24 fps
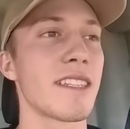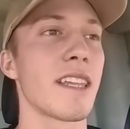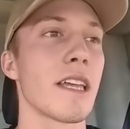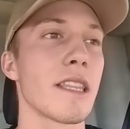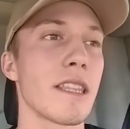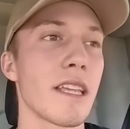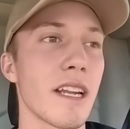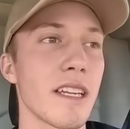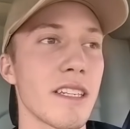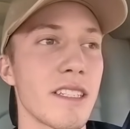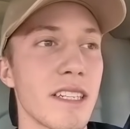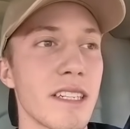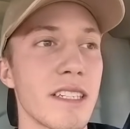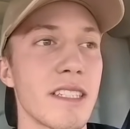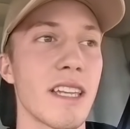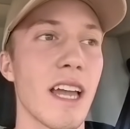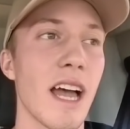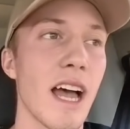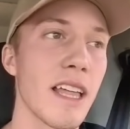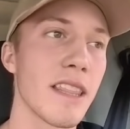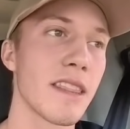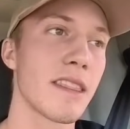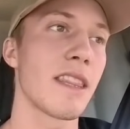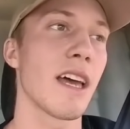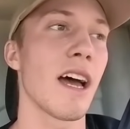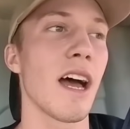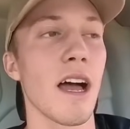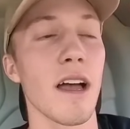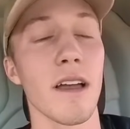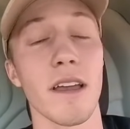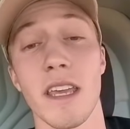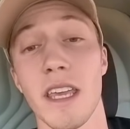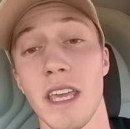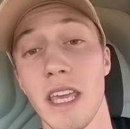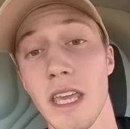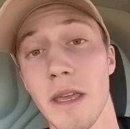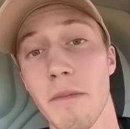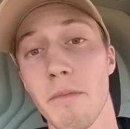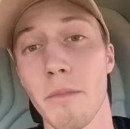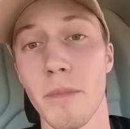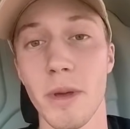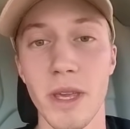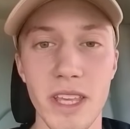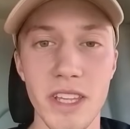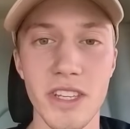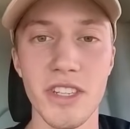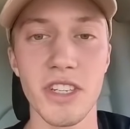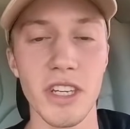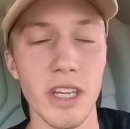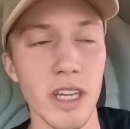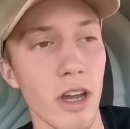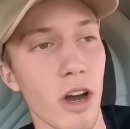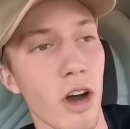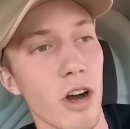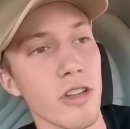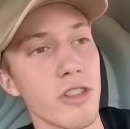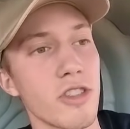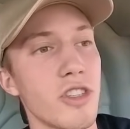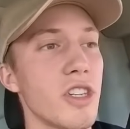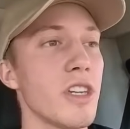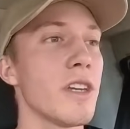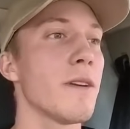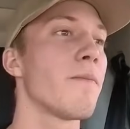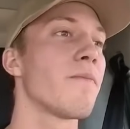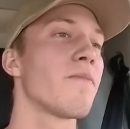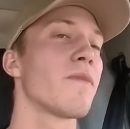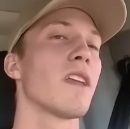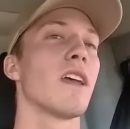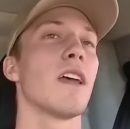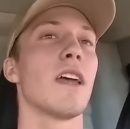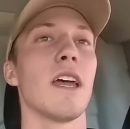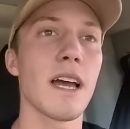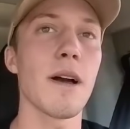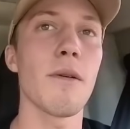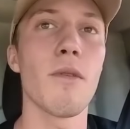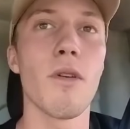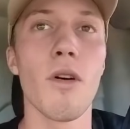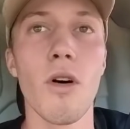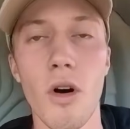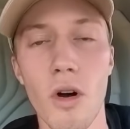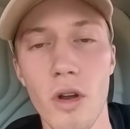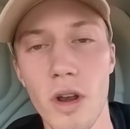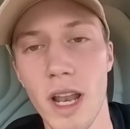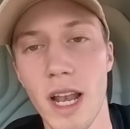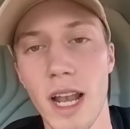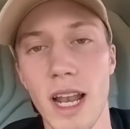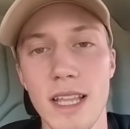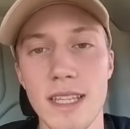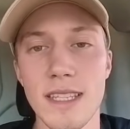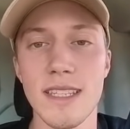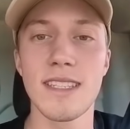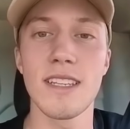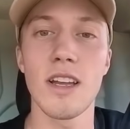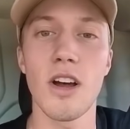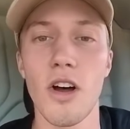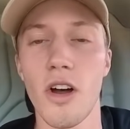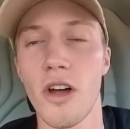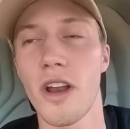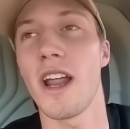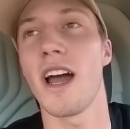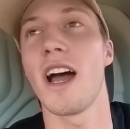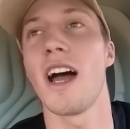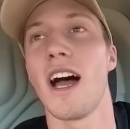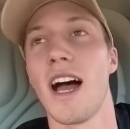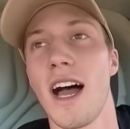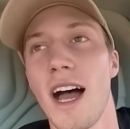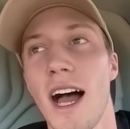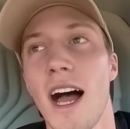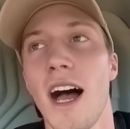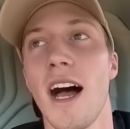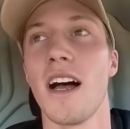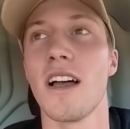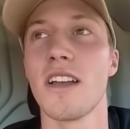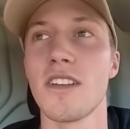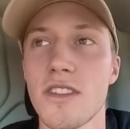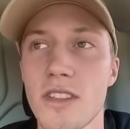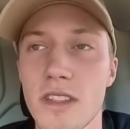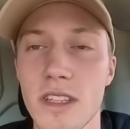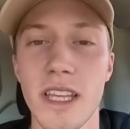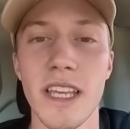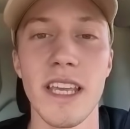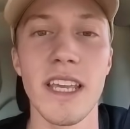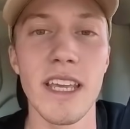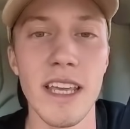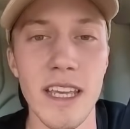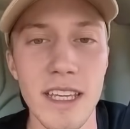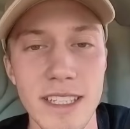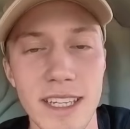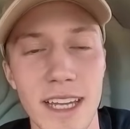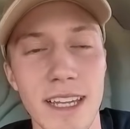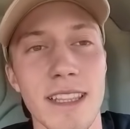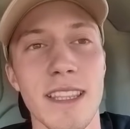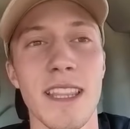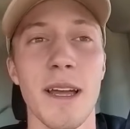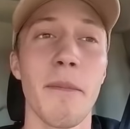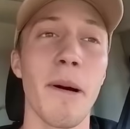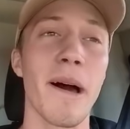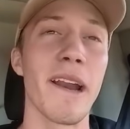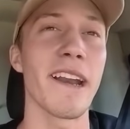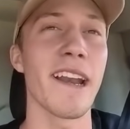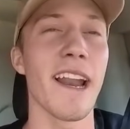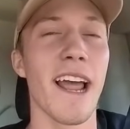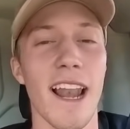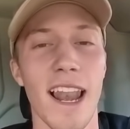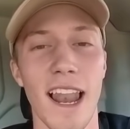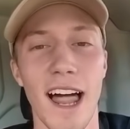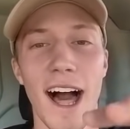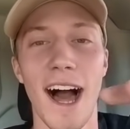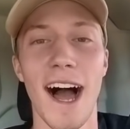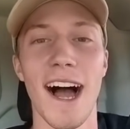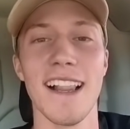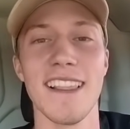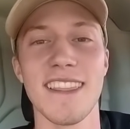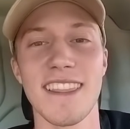Insta 360 in bici oggi. Siamo nella zona di Santa Marinella